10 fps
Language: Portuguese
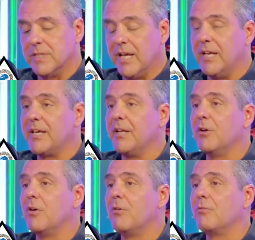Ele
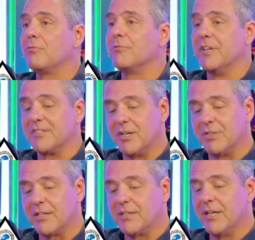criou, ele
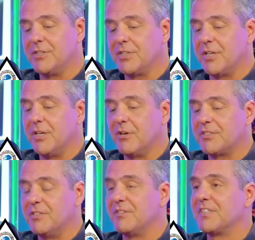saiu da Atlântida e criou
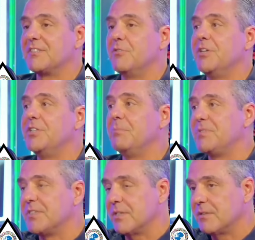a civilização
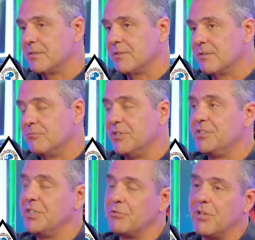egípcia. No
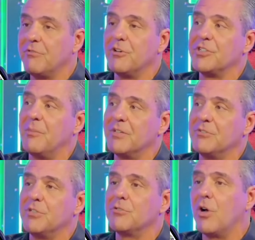Egito ele foi
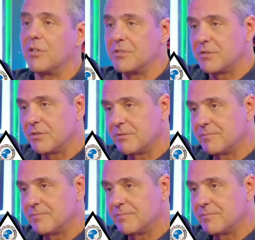chamado de Tote.